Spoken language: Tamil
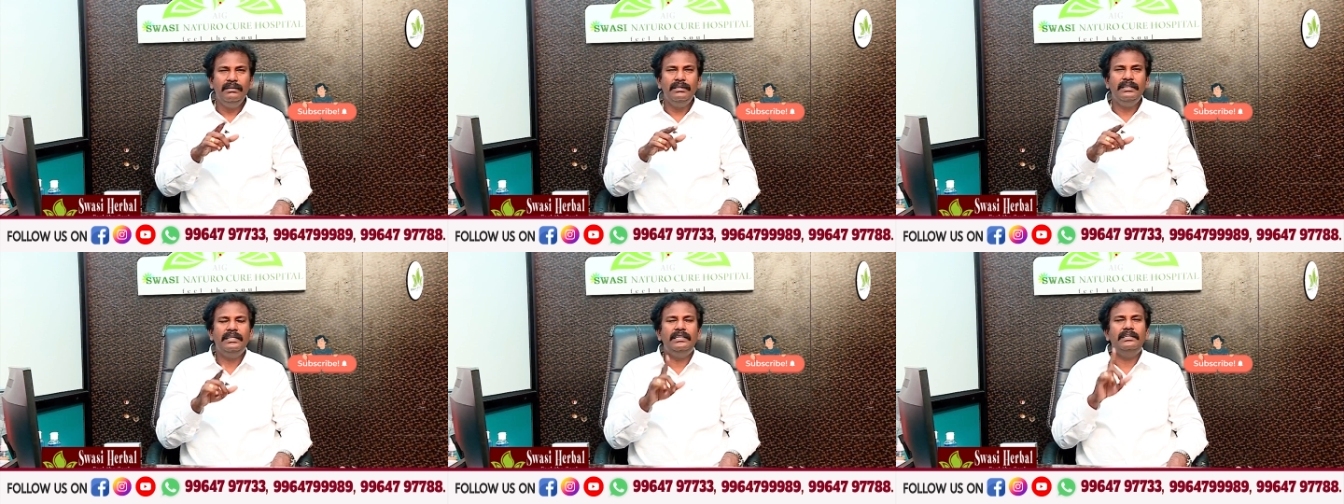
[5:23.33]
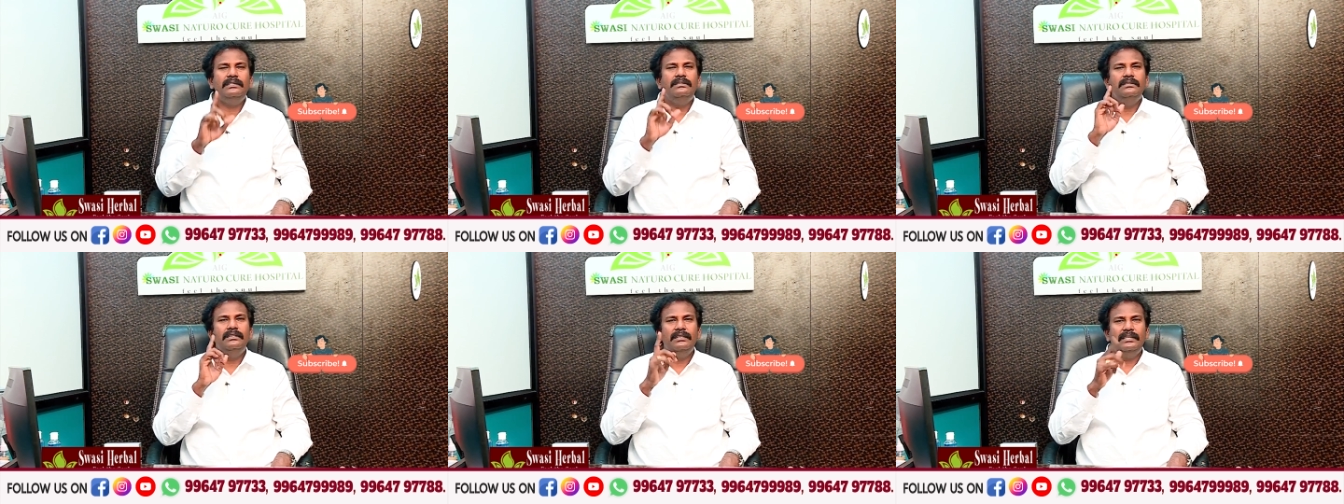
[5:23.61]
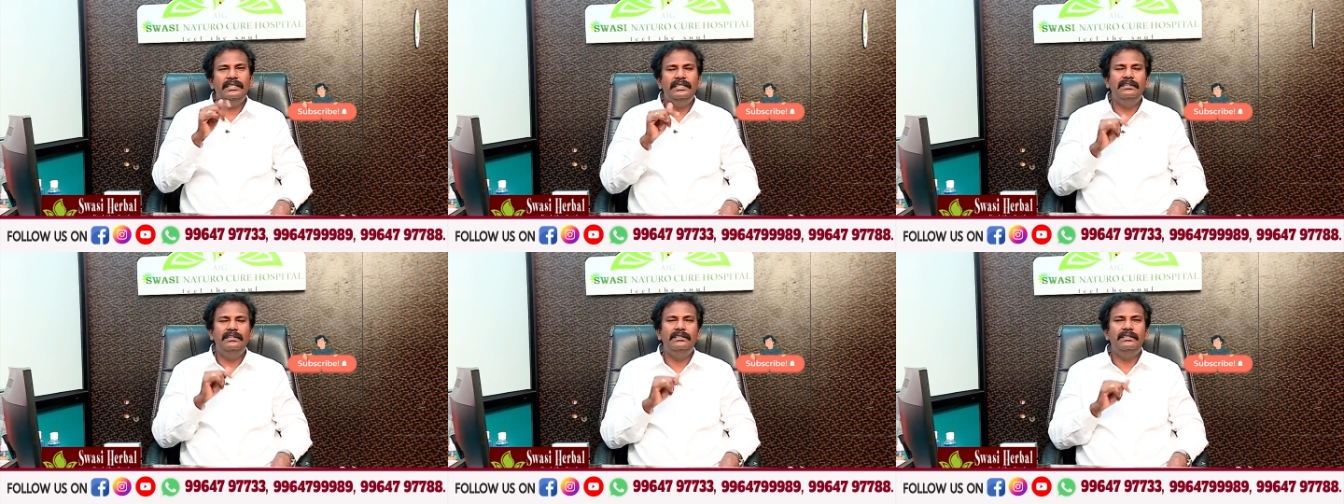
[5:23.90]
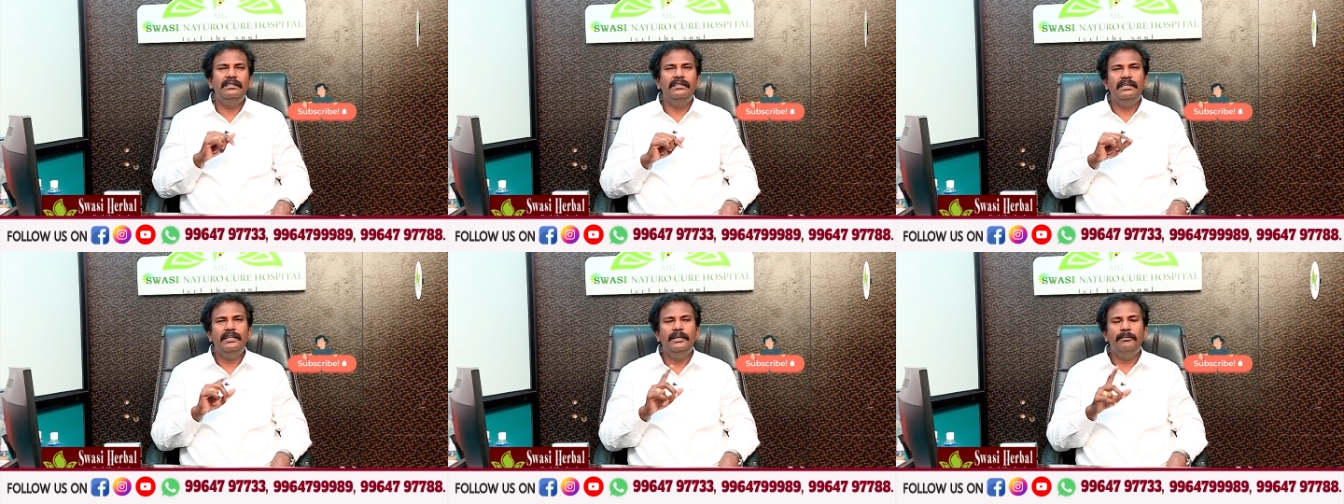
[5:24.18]
கரெக்டு நான்
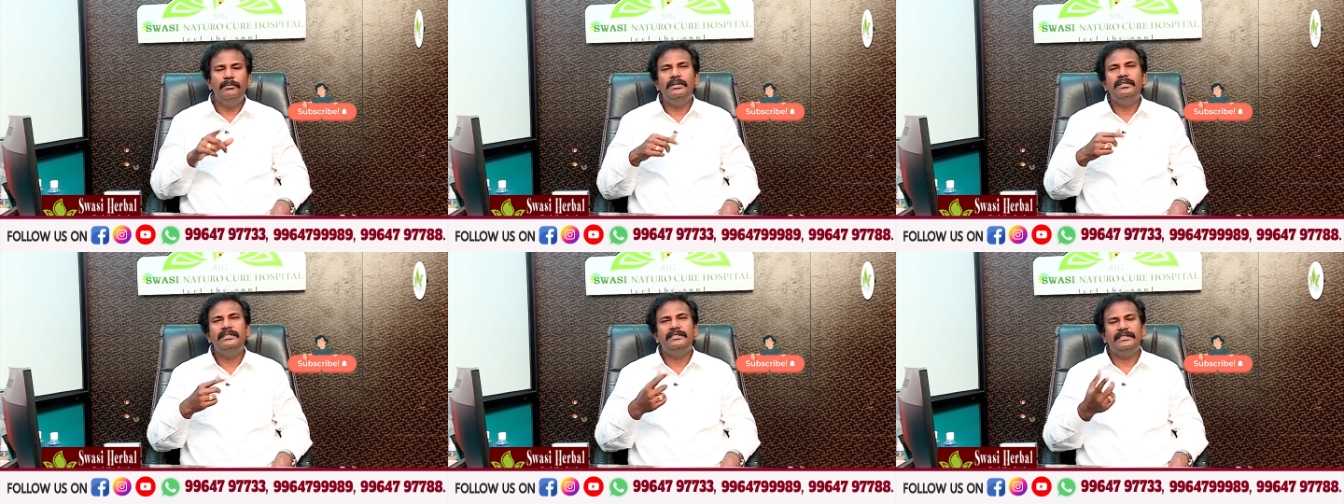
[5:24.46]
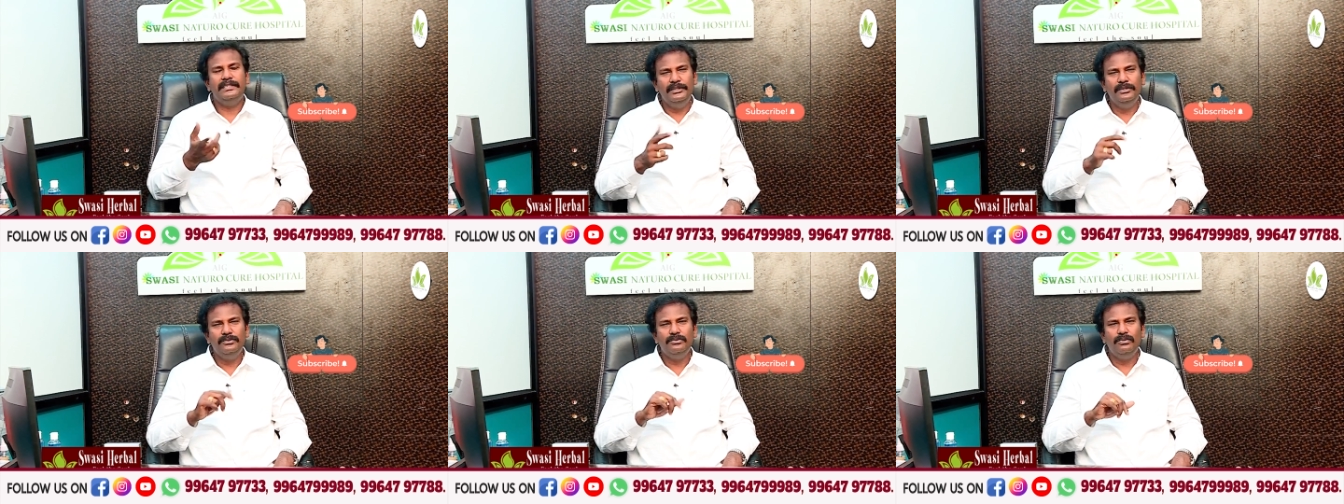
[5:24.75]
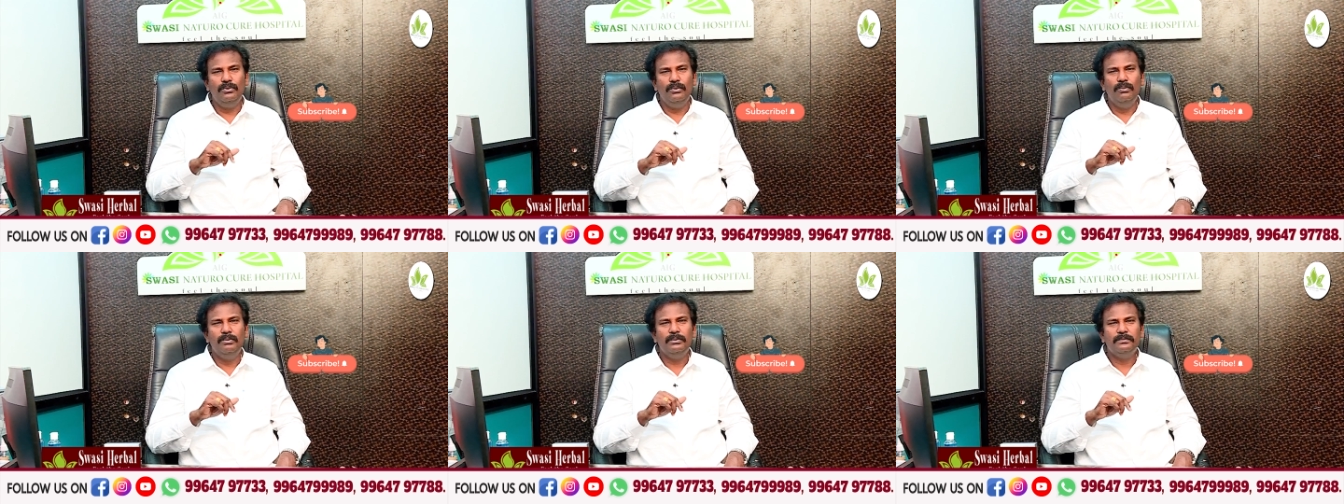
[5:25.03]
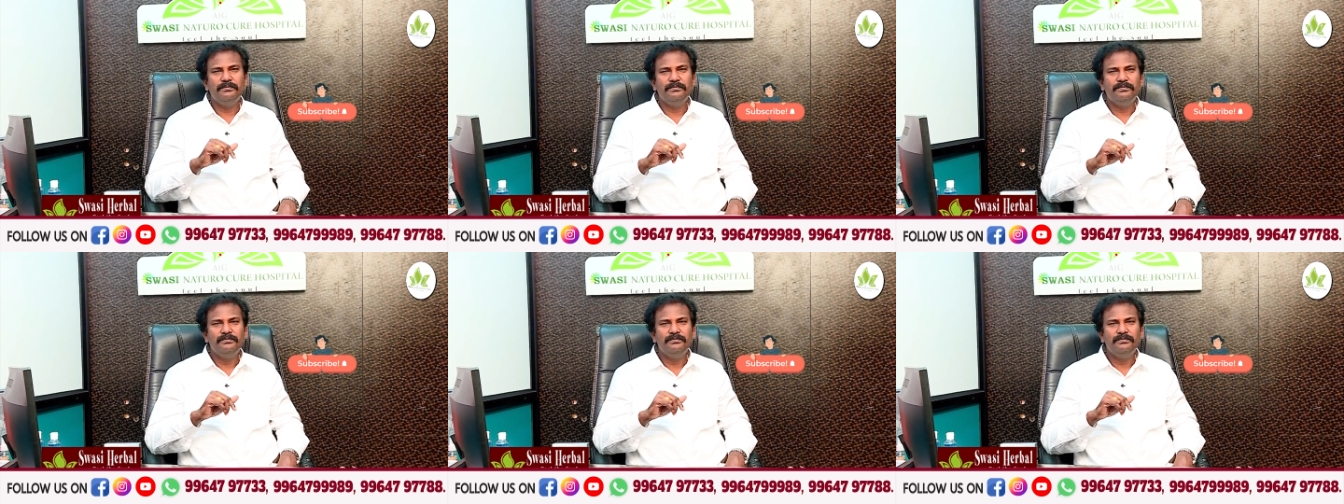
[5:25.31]
கேட்டிருக்கேன் அப்படின்னு அந்த செய்தியை சொல்லுவோம்